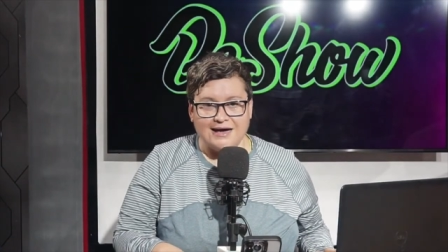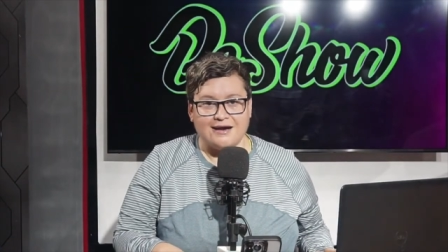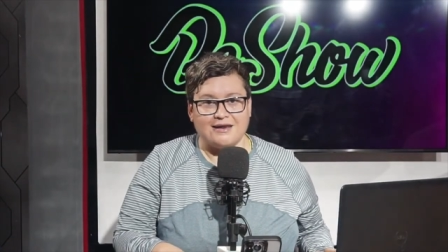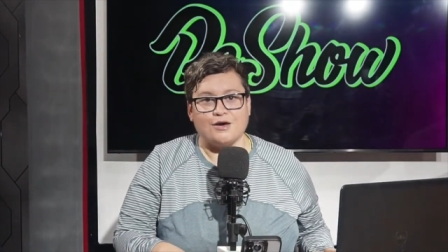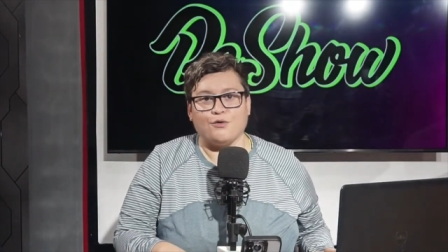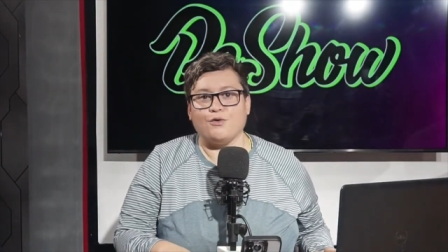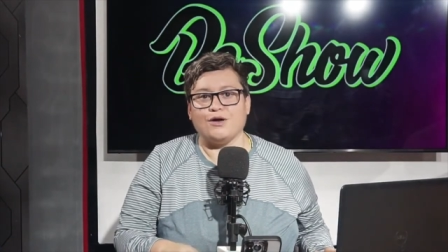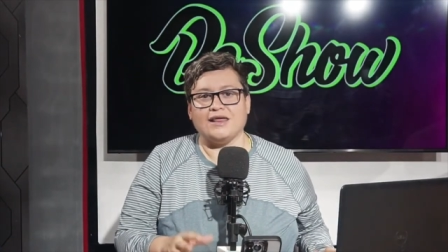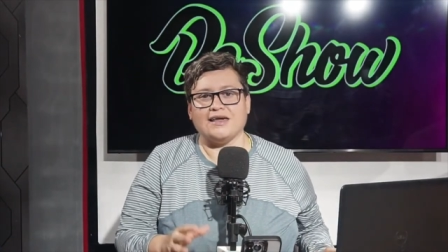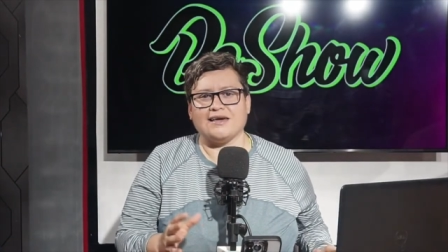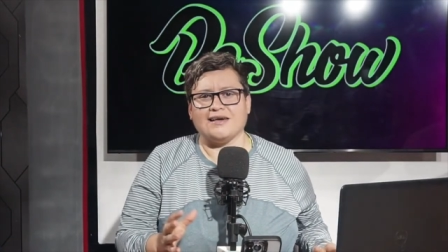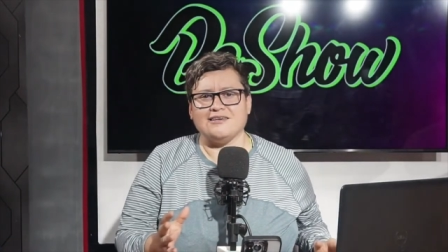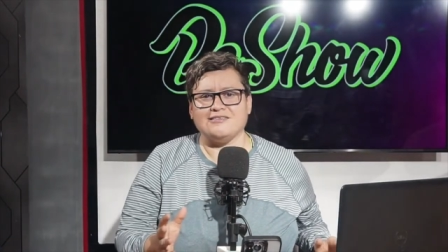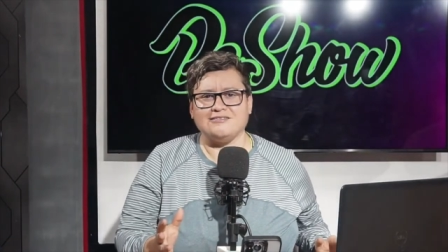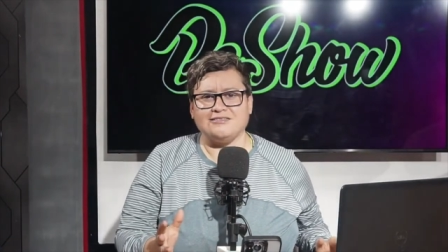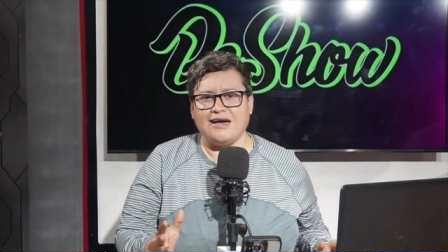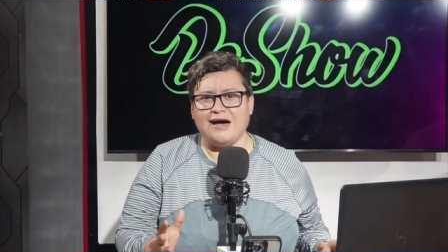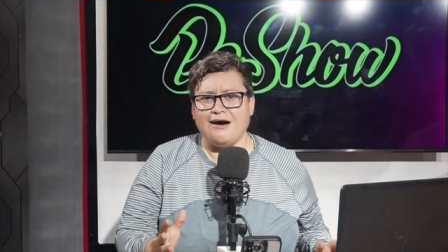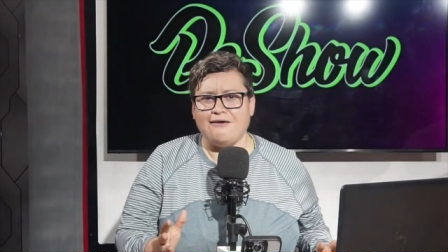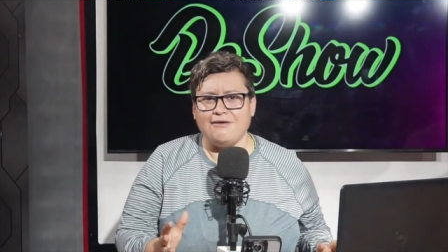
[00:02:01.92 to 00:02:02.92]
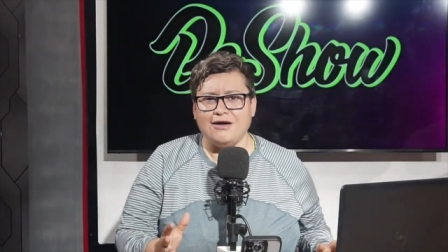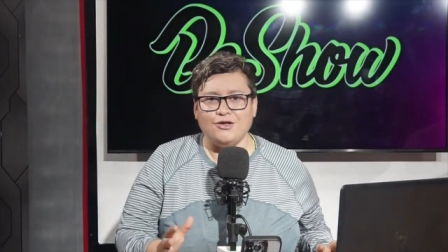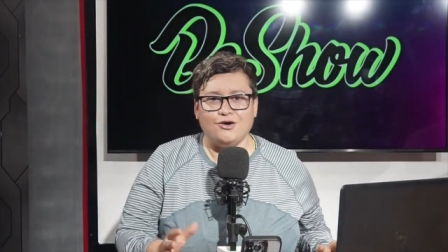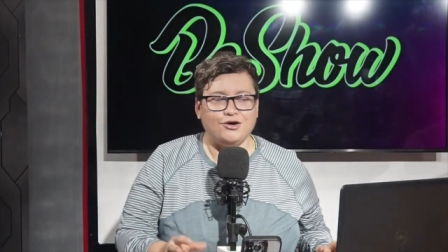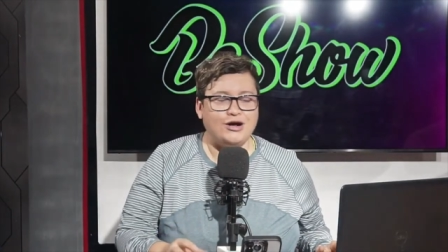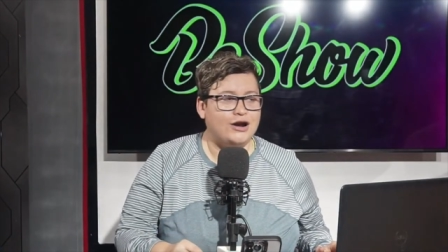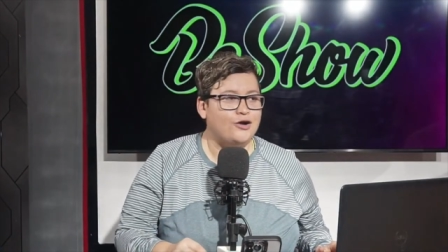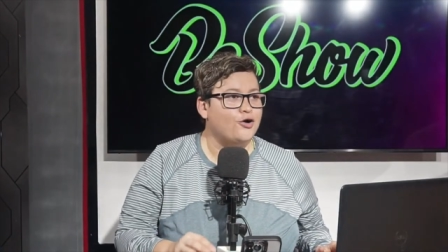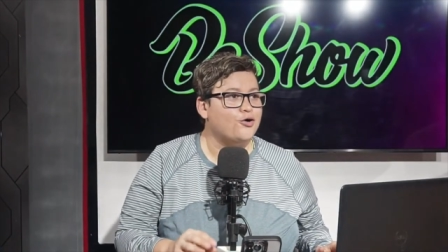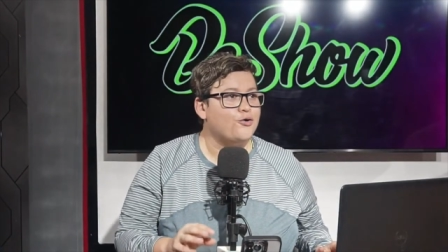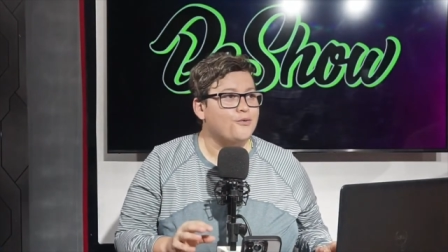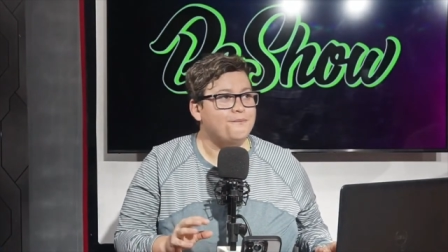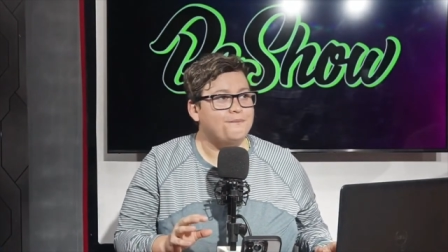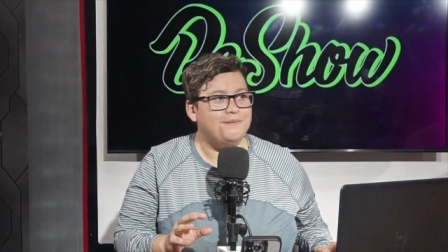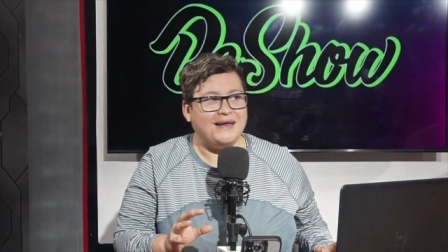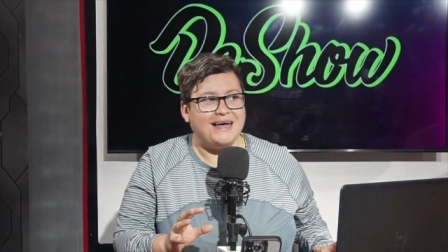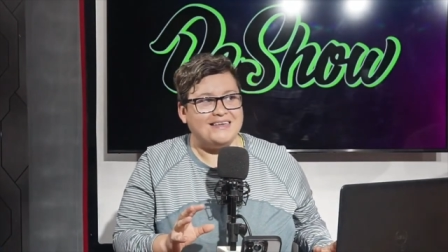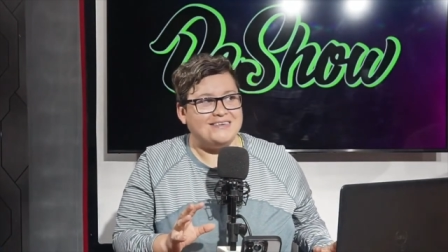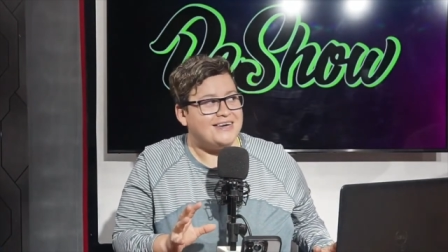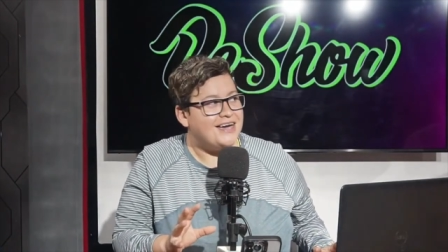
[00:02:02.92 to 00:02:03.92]
Recuerda que es sábado a los
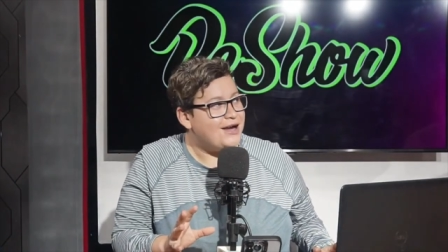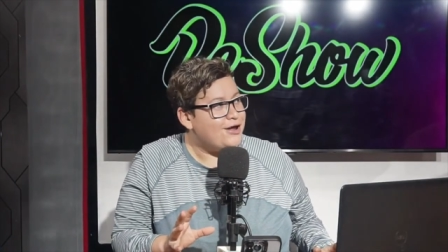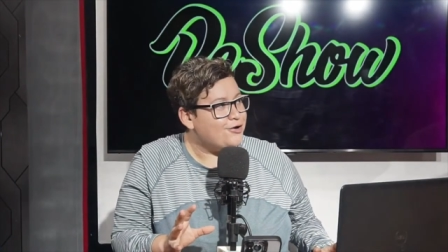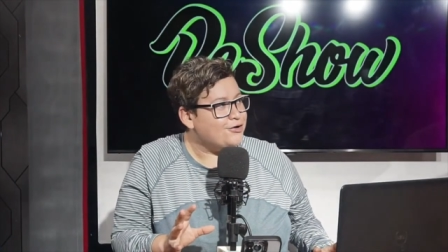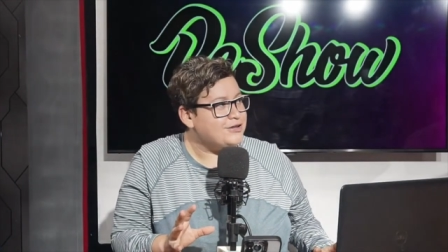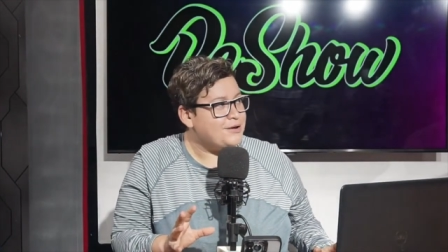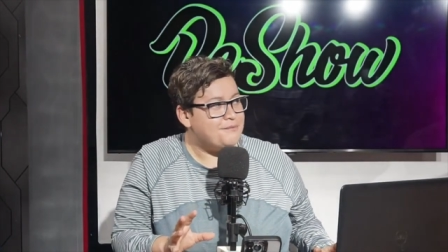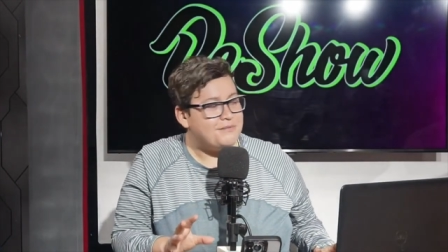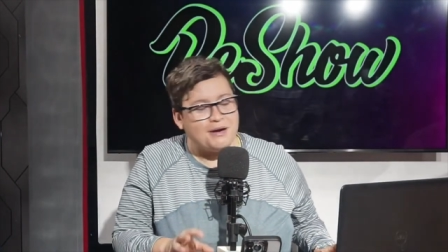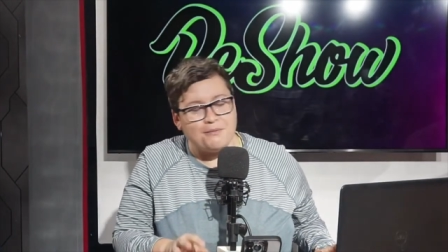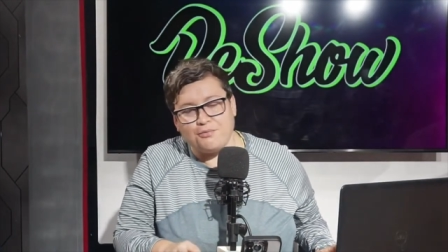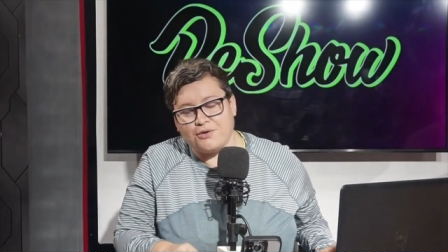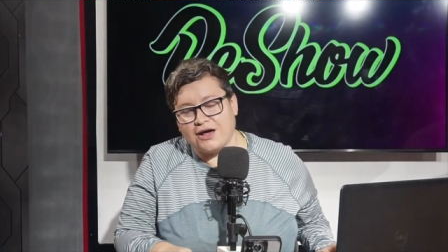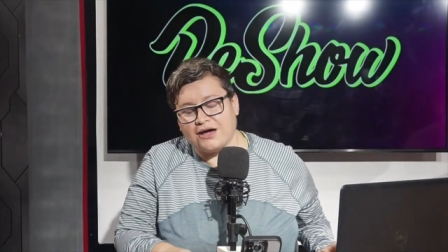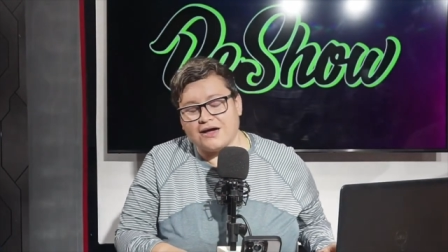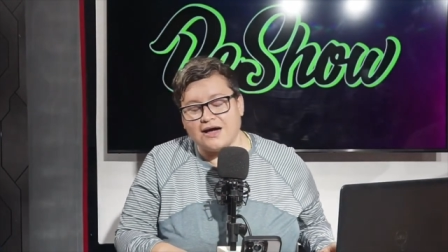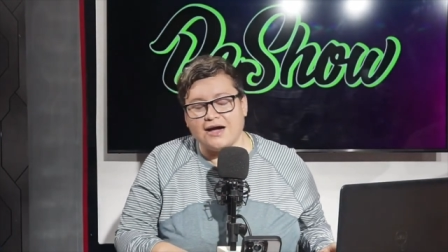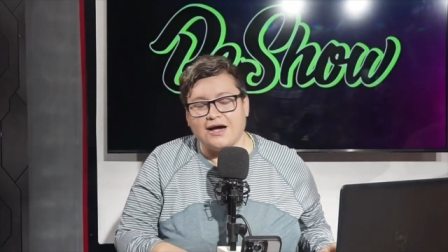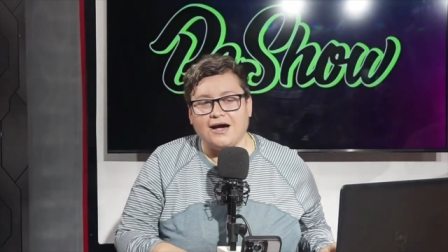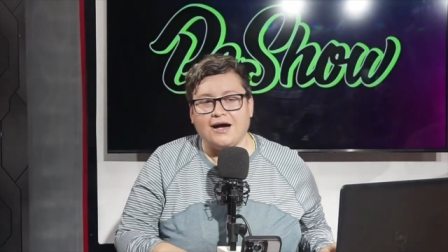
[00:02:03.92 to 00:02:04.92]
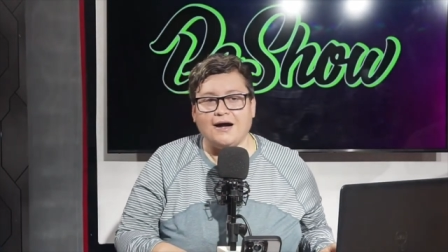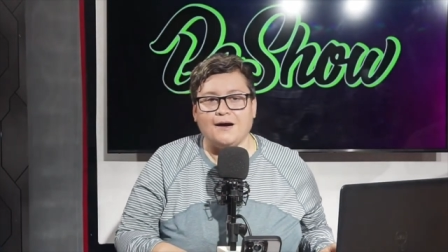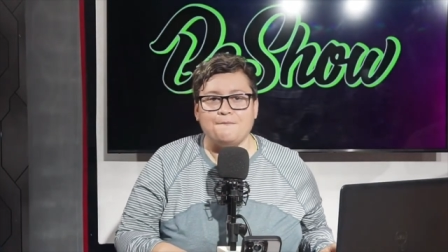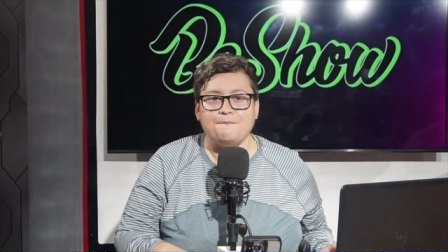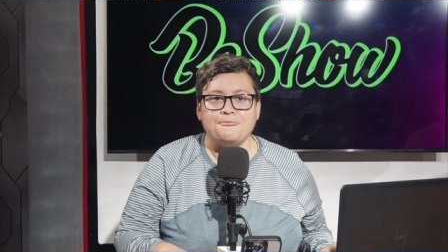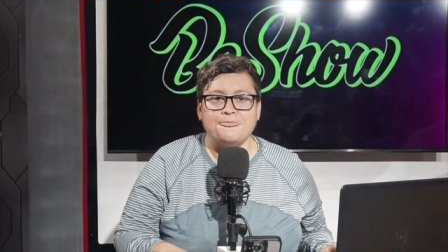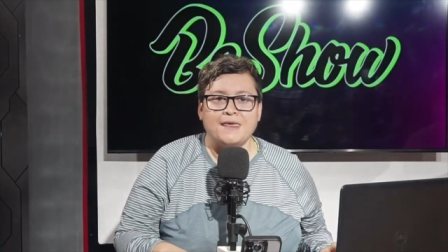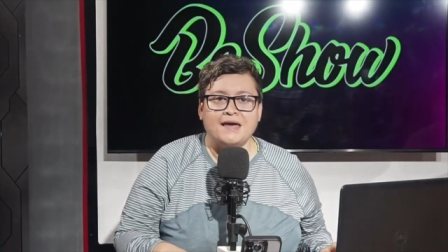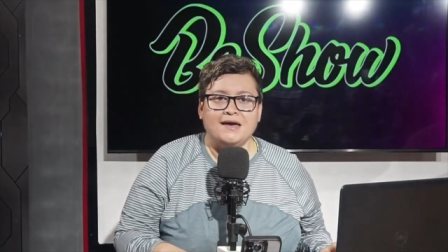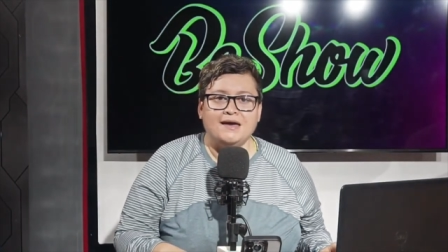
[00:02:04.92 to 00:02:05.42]
cumpleañeros también por acá